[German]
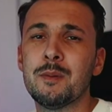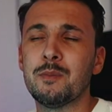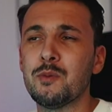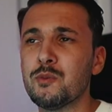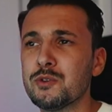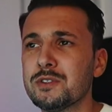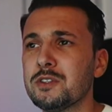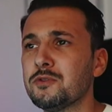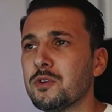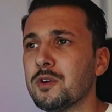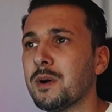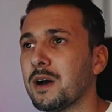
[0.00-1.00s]
Man muss nicht
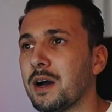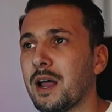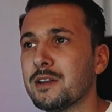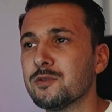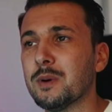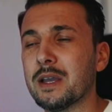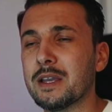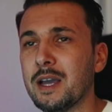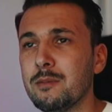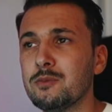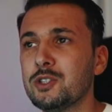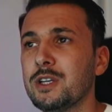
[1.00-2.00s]
nur immer alles über einen
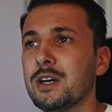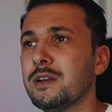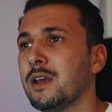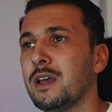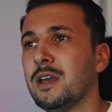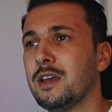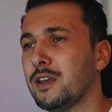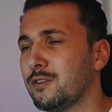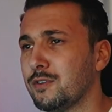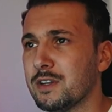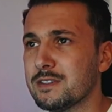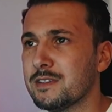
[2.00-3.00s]
Kamm scheren.
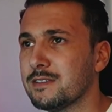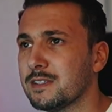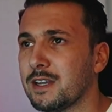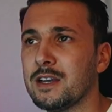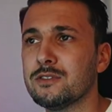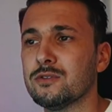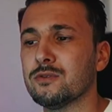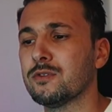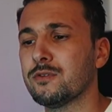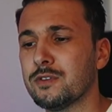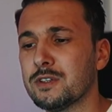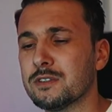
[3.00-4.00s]
Ich finde das sehr, sehr nice und
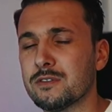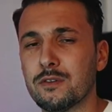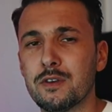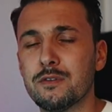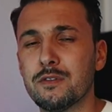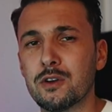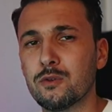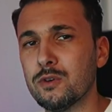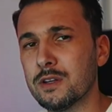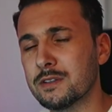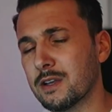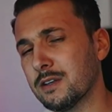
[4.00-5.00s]
ich finde das auf jeden Fall ein
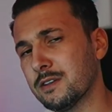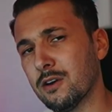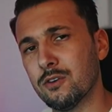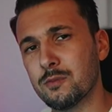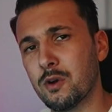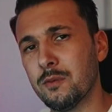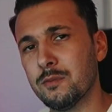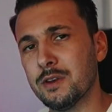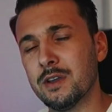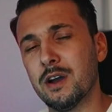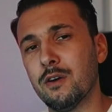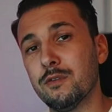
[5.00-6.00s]
cooler Trend, der auch im kommenden
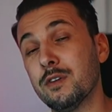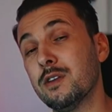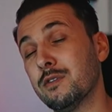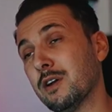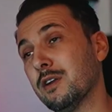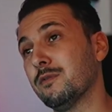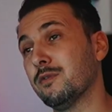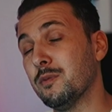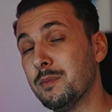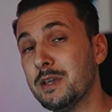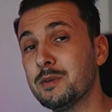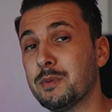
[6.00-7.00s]
Jahr auf jeden Fall für
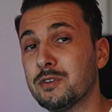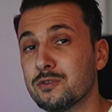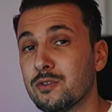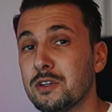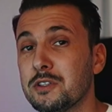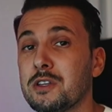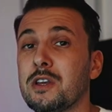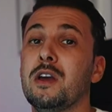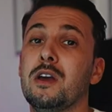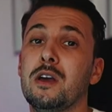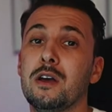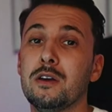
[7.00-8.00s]
mich persönlich
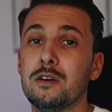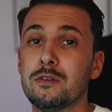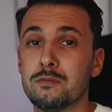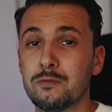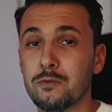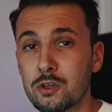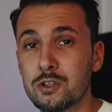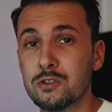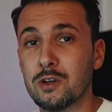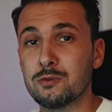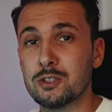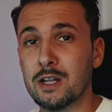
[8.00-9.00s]
äh, wirklich
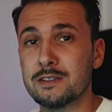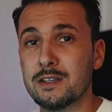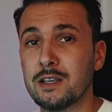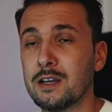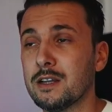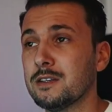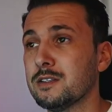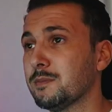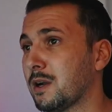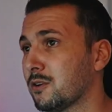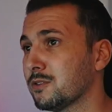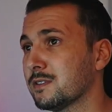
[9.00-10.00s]
noch am Start sein kann. Ich
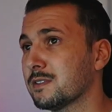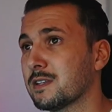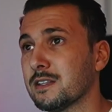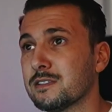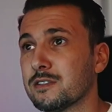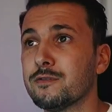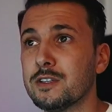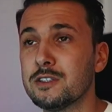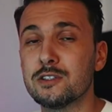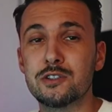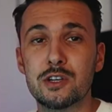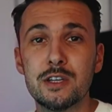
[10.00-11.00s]
mag auch dieses ganze
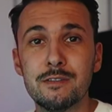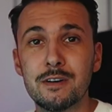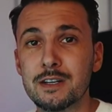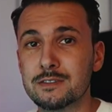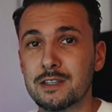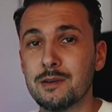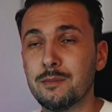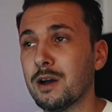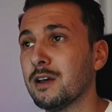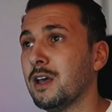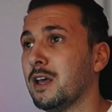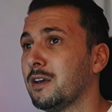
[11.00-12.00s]
Vintage Levi's
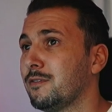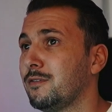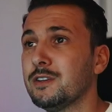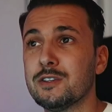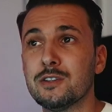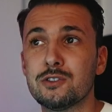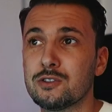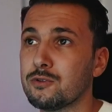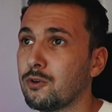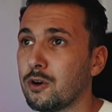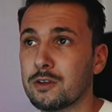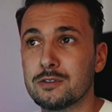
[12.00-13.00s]
Thema, Vintage
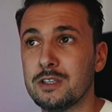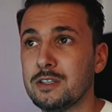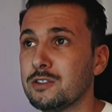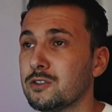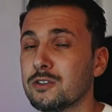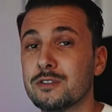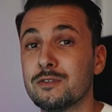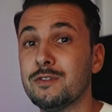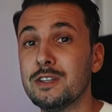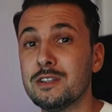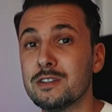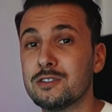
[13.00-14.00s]
Rock T-Shirts,
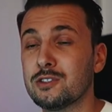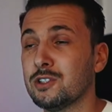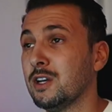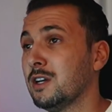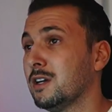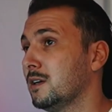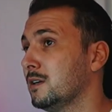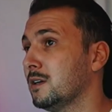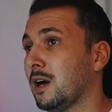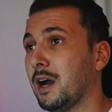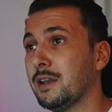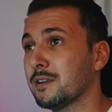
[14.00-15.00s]
Vintage äh,
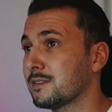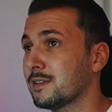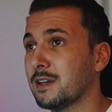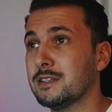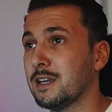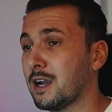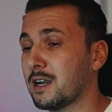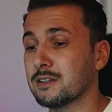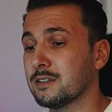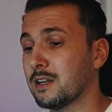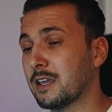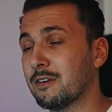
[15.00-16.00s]
andere Sachen,
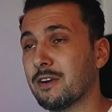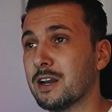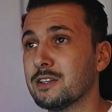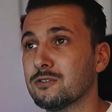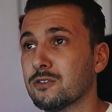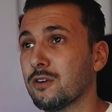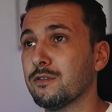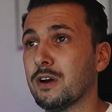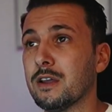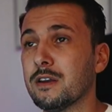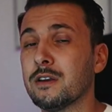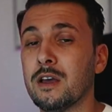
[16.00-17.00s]
Jacken, da gehen wir gleich noch drauf
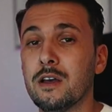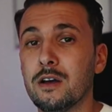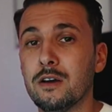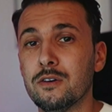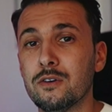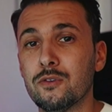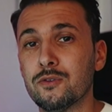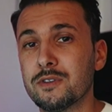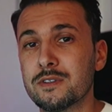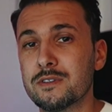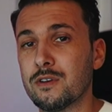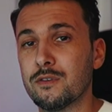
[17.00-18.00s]
ein. Äh, und
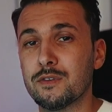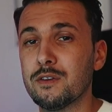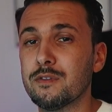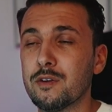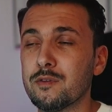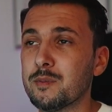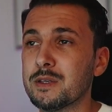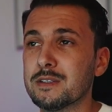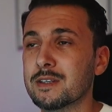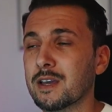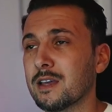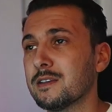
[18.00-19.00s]
das ist auf jeden Fall für mich ein
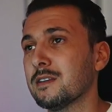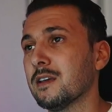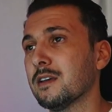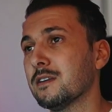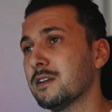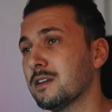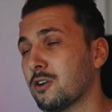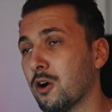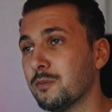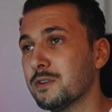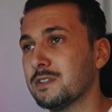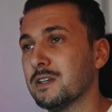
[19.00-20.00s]
Trend, der ne,
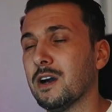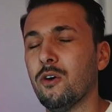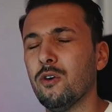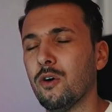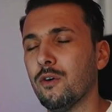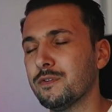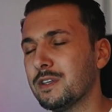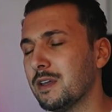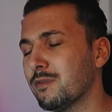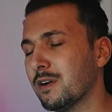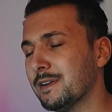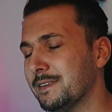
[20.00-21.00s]
kommendes Jahr auch auf
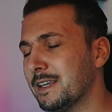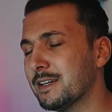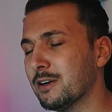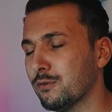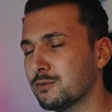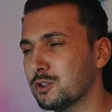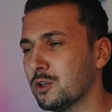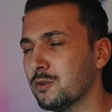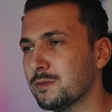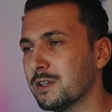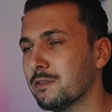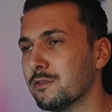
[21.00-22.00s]
jeden Fall dick auf dem
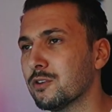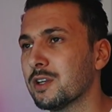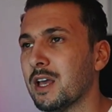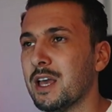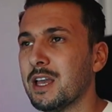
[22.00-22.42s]
Schirm sein wird.